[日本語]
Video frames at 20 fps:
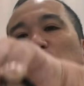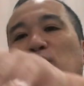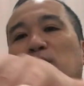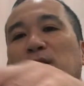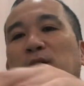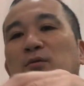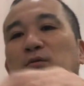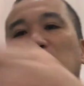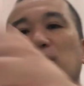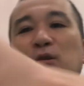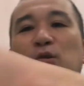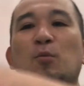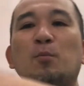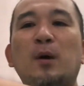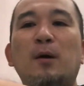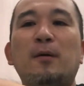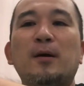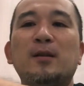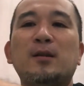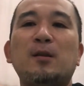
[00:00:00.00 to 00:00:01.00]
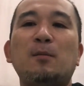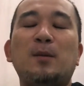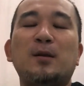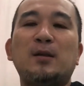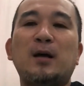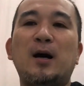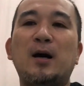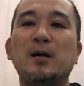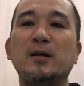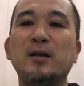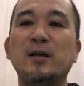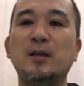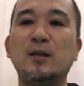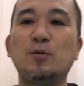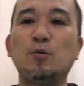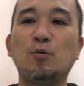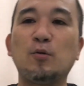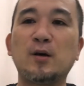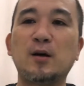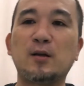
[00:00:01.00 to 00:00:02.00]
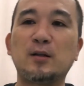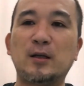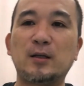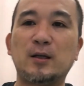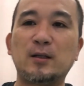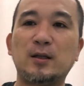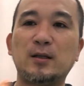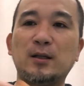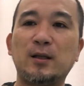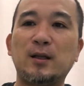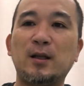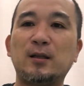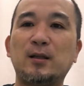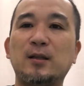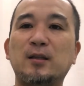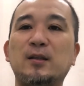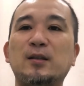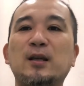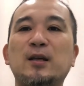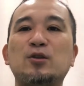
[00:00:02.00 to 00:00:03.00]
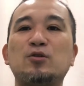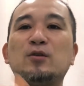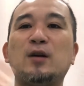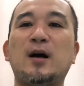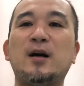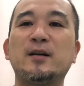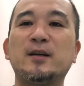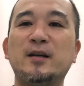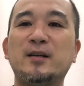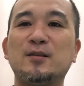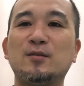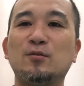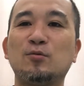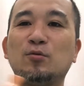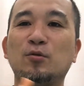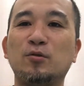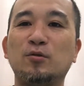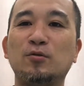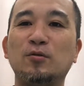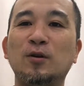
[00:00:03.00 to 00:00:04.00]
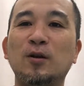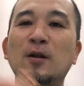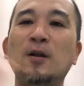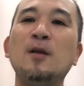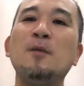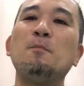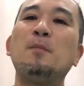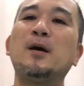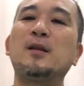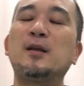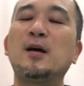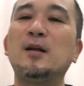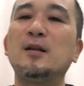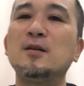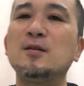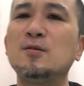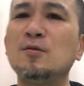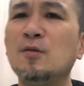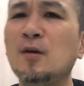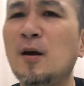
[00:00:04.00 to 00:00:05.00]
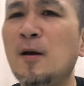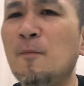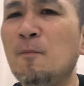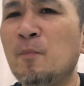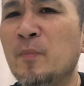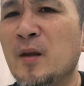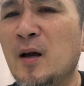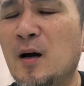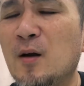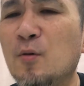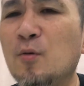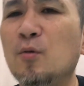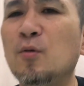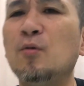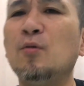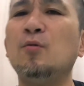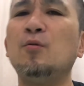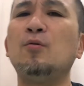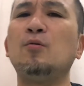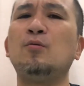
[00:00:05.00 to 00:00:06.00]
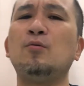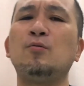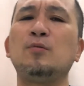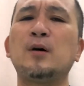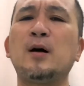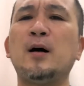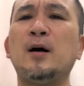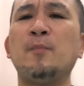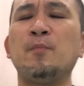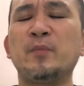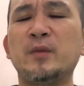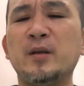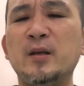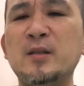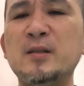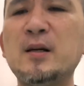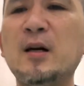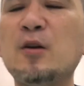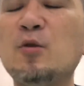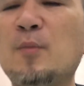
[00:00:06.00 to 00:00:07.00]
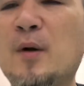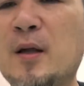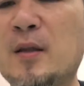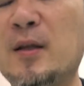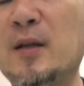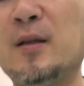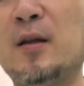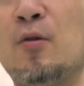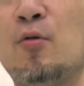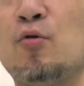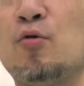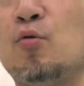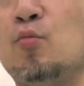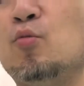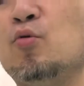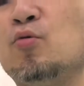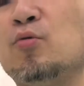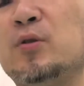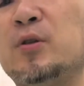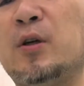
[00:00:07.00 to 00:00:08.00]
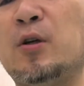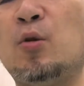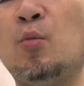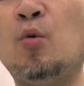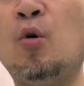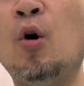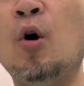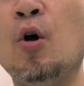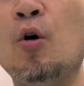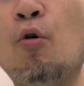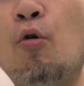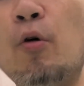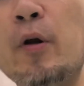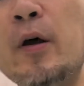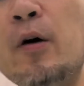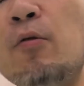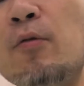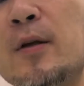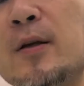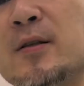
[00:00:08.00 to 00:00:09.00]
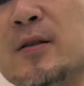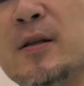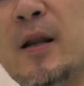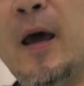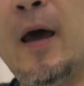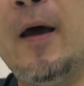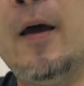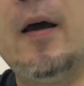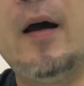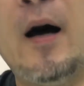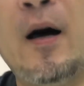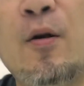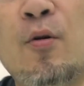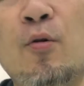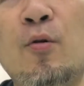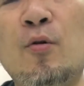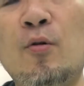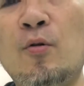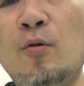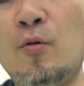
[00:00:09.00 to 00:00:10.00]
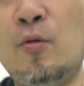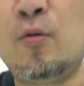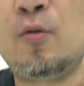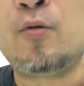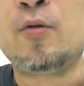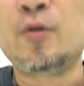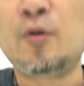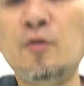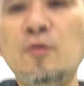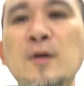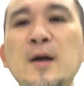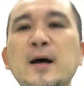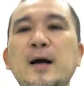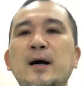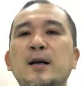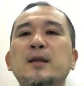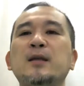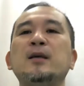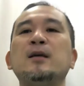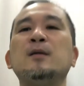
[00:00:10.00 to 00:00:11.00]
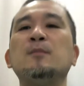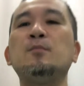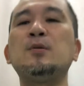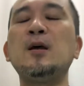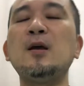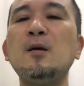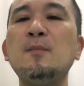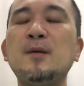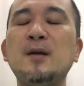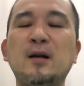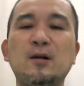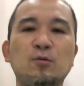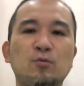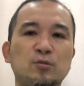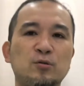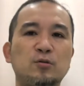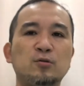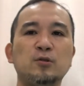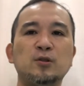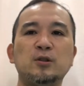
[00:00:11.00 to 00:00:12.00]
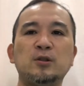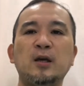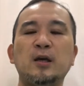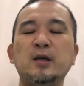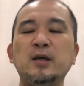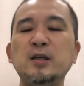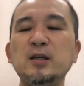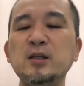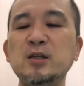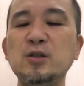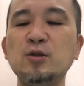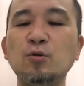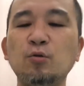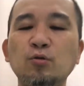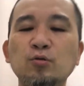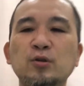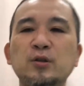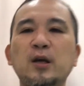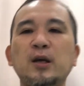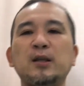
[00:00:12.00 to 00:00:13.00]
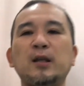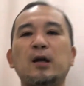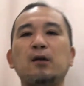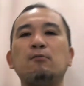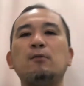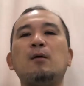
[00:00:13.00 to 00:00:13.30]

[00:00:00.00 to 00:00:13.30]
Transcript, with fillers: こでくるりと回ってまた反撃ここからダダダダダダッシュで反撃するというパターンですよね。あのー、がいつから生まれたんだろうと思うんですけどもこれをですね、あの世の中にテレビなどを通じて印象付けたのは